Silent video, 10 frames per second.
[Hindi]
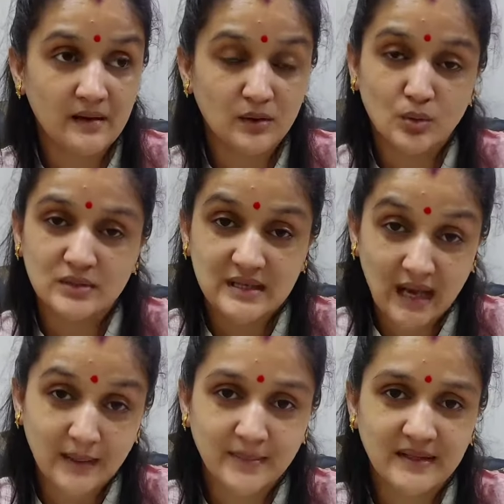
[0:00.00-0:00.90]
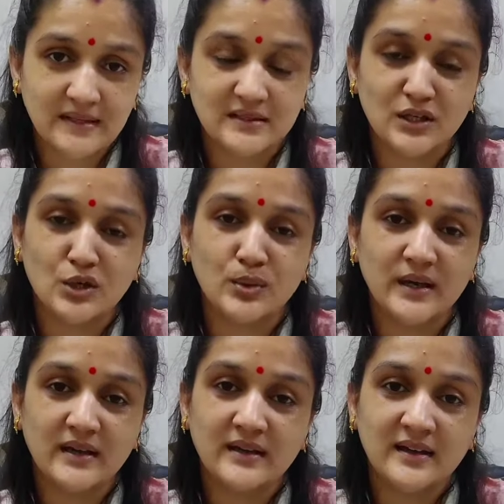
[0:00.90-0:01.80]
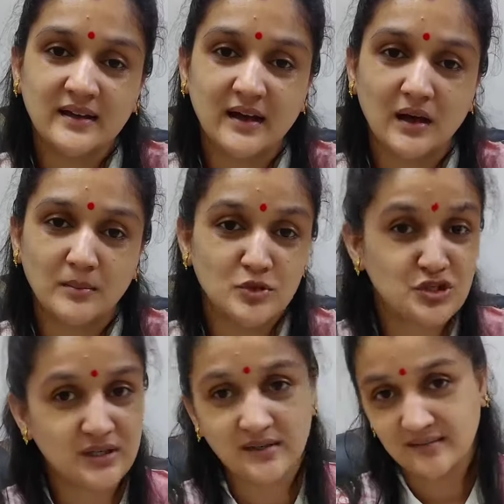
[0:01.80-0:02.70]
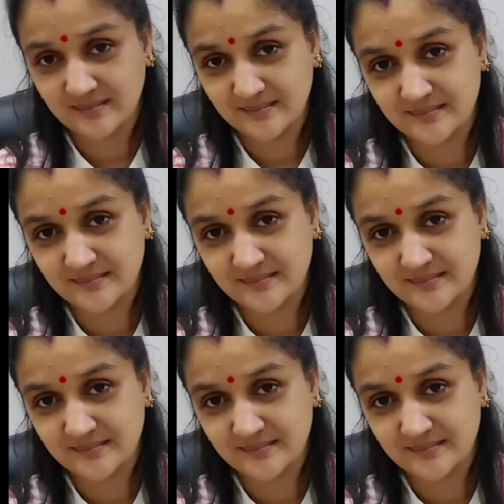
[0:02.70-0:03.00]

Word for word: को ध्यान में रखते हुए मुझे